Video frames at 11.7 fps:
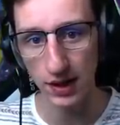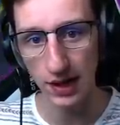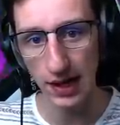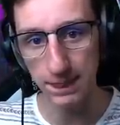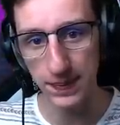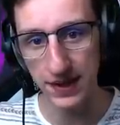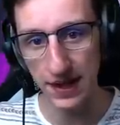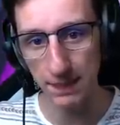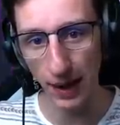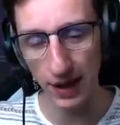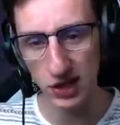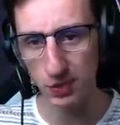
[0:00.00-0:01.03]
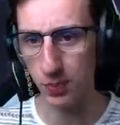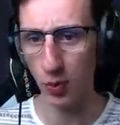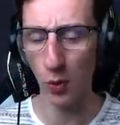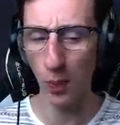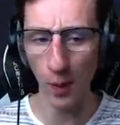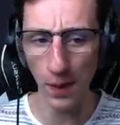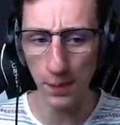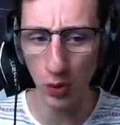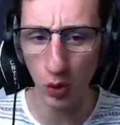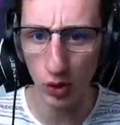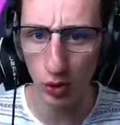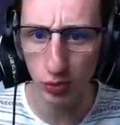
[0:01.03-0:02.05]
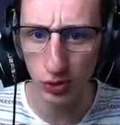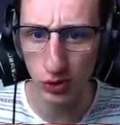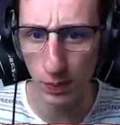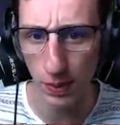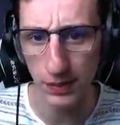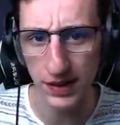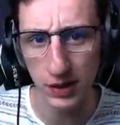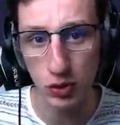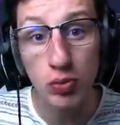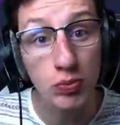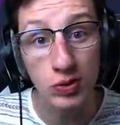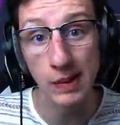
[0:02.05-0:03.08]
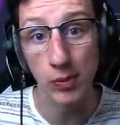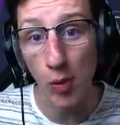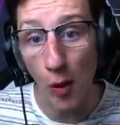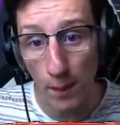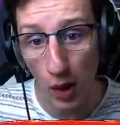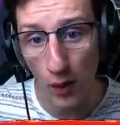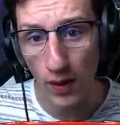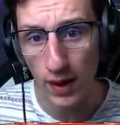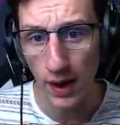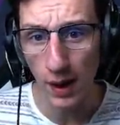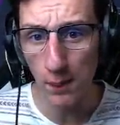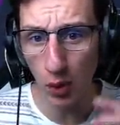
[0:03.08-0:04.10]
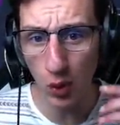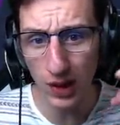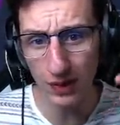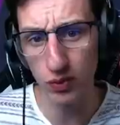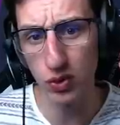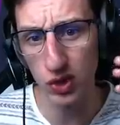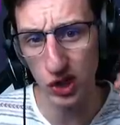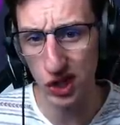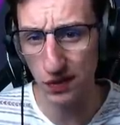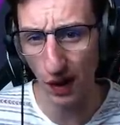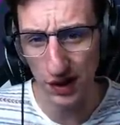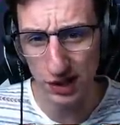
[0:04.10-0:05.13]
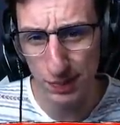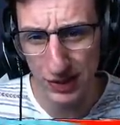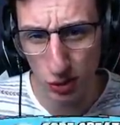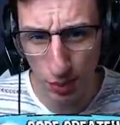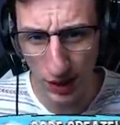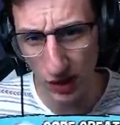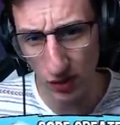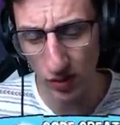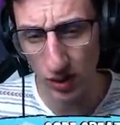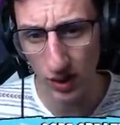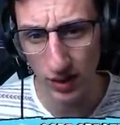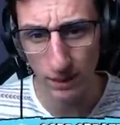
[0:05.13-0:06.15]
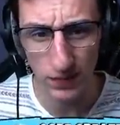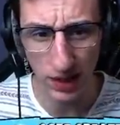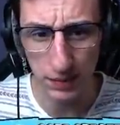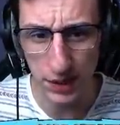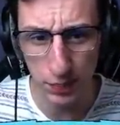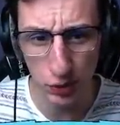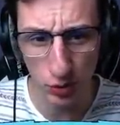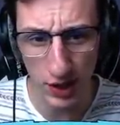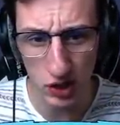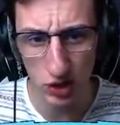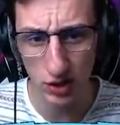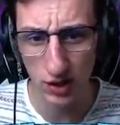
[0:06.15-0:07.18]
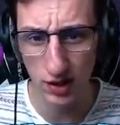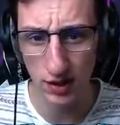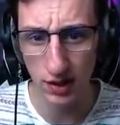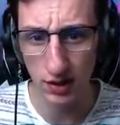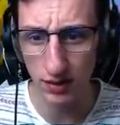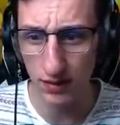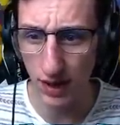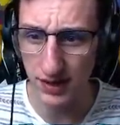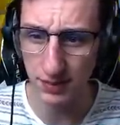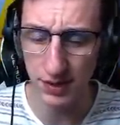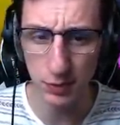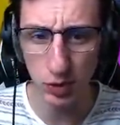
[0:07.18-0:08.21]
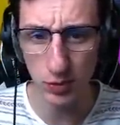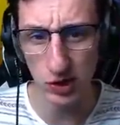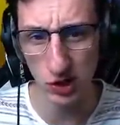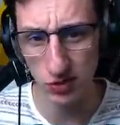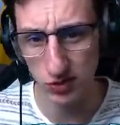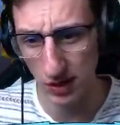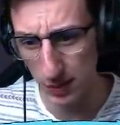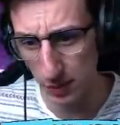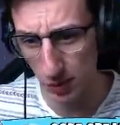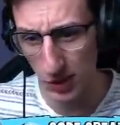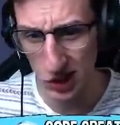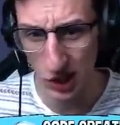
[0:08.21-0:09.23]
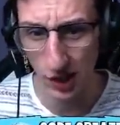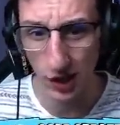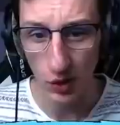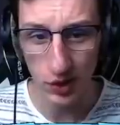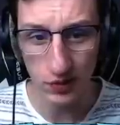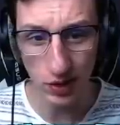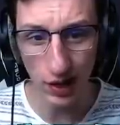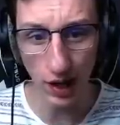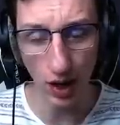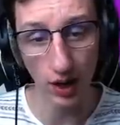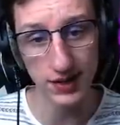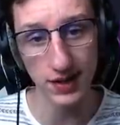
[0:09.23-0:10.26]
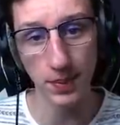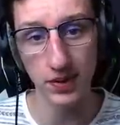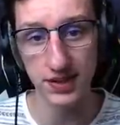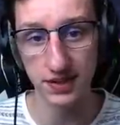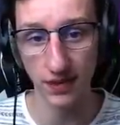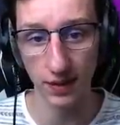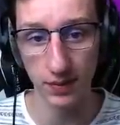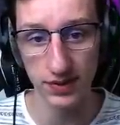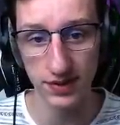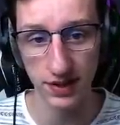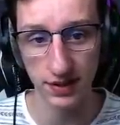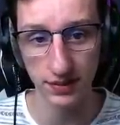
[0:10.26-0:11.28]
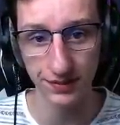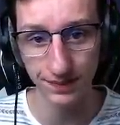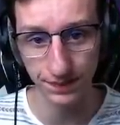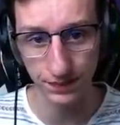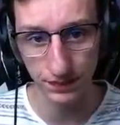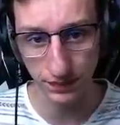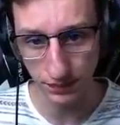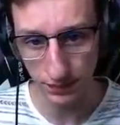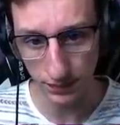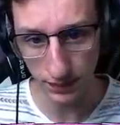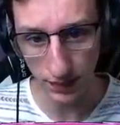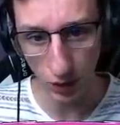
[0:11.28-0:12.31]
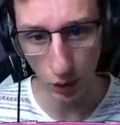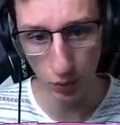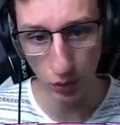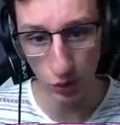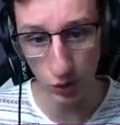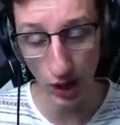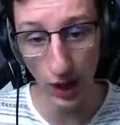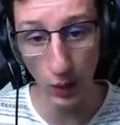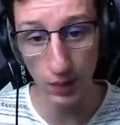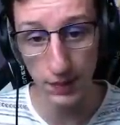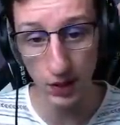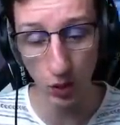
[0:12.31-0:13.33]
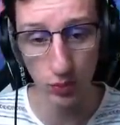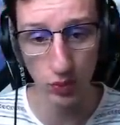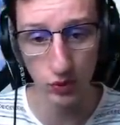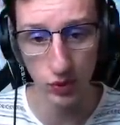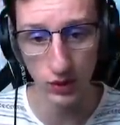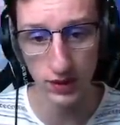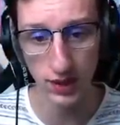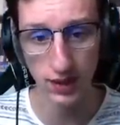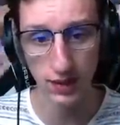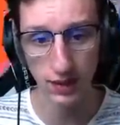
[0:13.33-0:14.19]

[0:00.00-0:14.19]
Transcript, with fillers: Et puis Game, pareil, je comprends pas pourquoi le bouseux a pas mis des cubes tout simplement blancs. Pourquoi il a voulu chercher de faire un espèce de brillant C'est un petit peu dommage. Ah, c'est un petit peu dommage là-dessus. C'est un petit peu dommage. Au niveau de là, ah, ça par c'est vraiment stylé. Hein. On peut construire Ah ouais, mais d'accord, on peut construire, nickel.